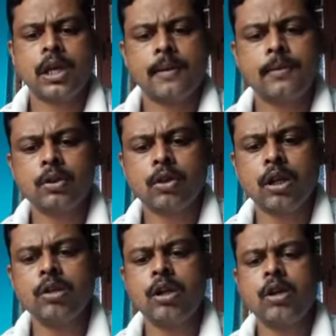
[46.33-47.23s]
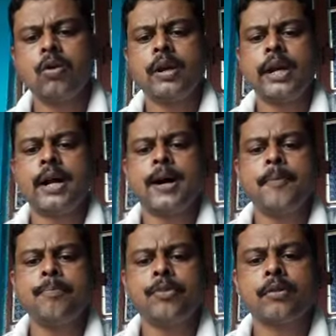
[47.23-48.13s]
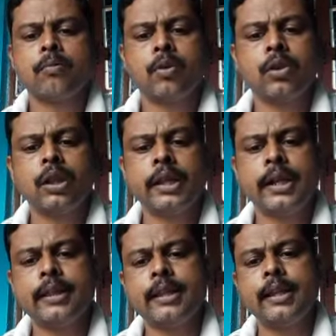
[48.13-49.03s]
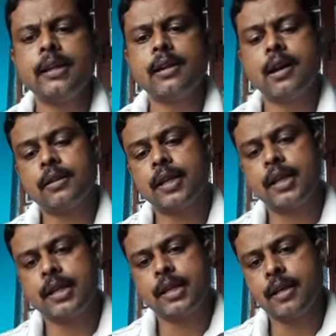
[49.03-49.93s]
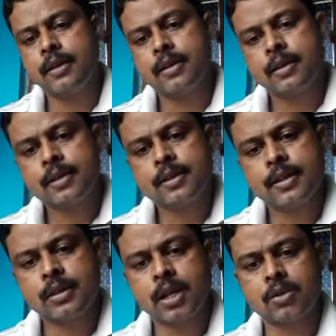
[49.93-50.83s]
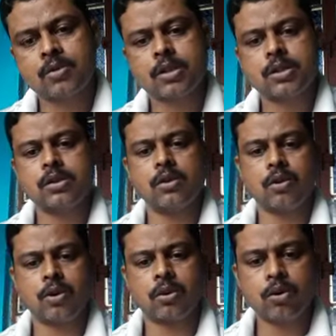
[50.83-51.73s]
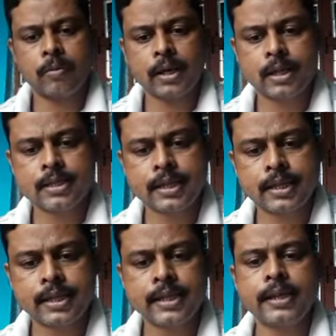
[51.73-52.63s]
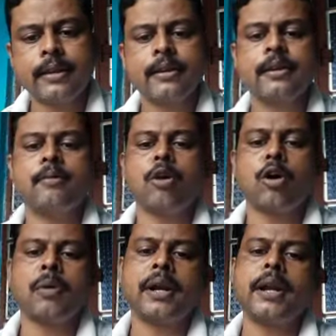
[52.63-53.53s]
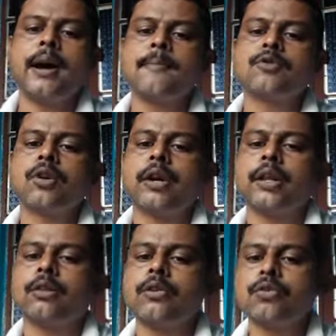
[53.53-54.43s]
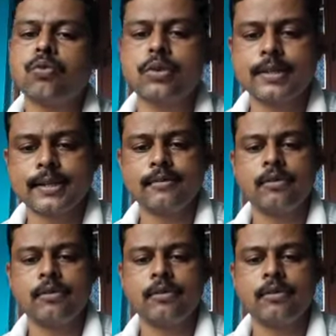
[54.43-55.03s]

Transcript: এবং দলে দলে লোকেরা মন্দিরের দিকে না তাকিয়ে সেই সাধুশ্রেষ্ঠ নরোত্তমের কাছে গিয়ে ভগবানের নাম সংকীর্তন শুনছেন